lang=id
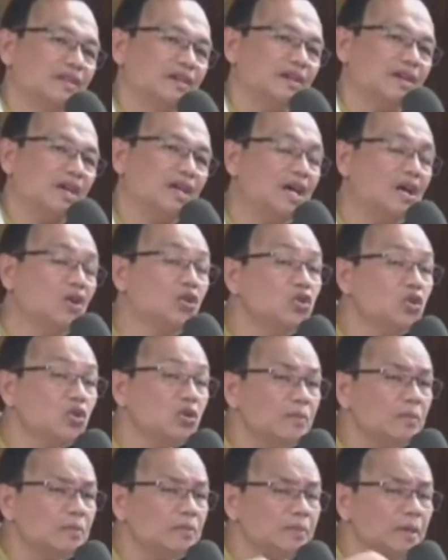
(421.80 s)
Karena
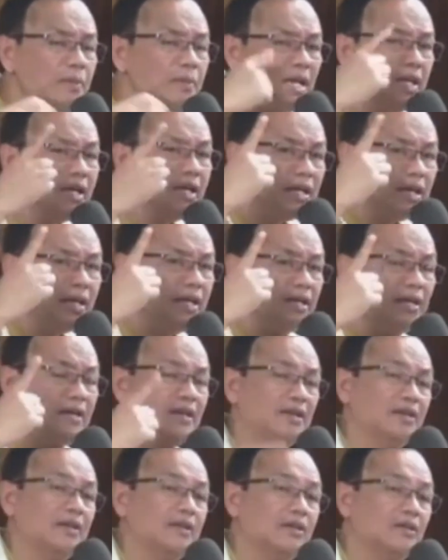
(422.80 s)
untuk memiliki,
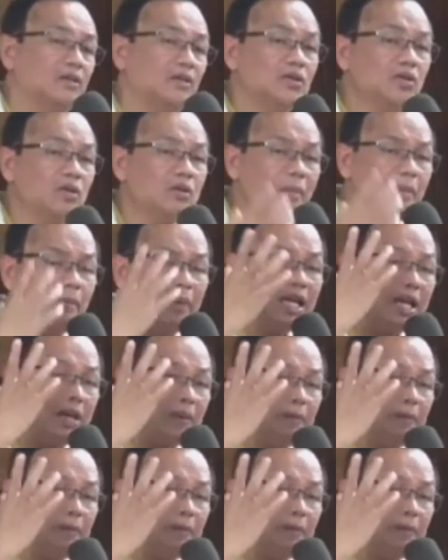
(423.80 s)
untuk memiliki